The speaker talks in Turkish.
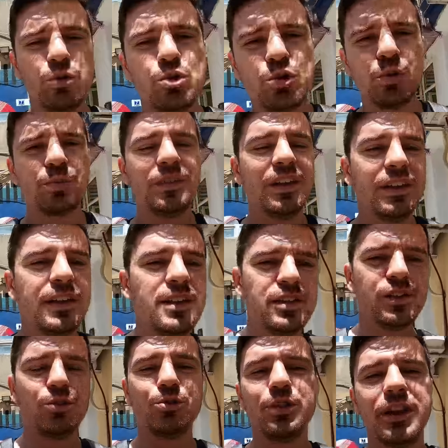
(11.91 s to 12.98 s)
Üsküp'te
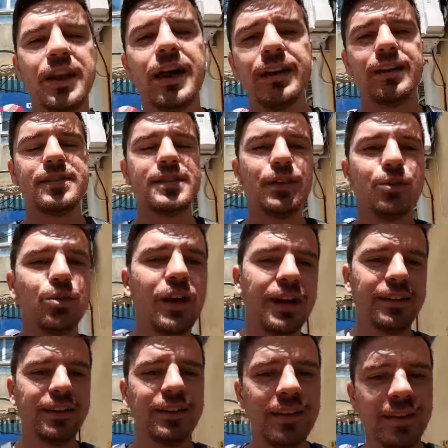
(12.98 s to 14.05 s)
ikinci günden herkese
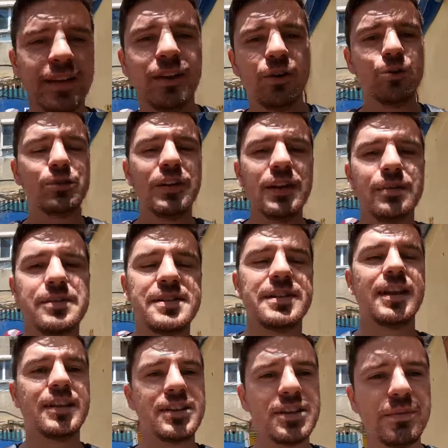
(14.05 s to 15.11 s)
günaydın.
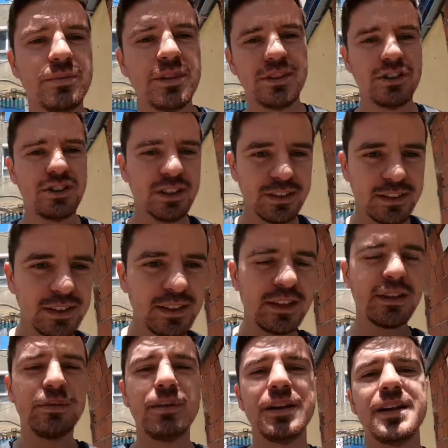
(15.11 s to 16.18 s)
Otelimizden şimdi çıktık.
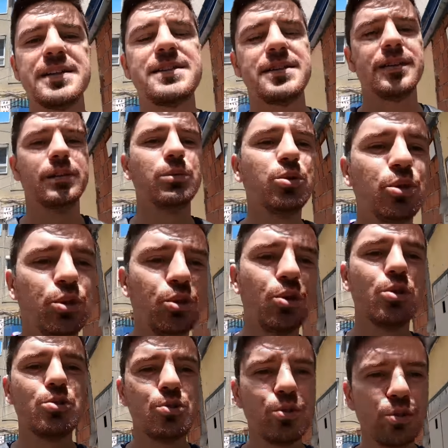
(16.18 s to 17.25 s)
Manastır'a bugün
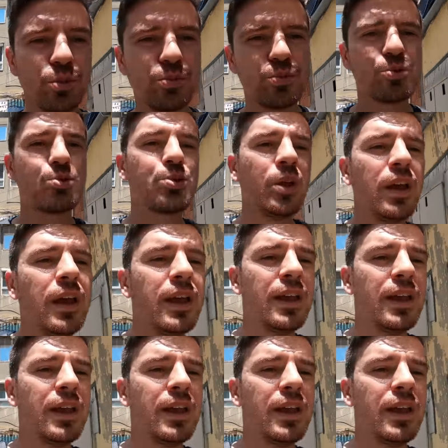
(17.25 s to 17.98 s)
yolculuğumuz.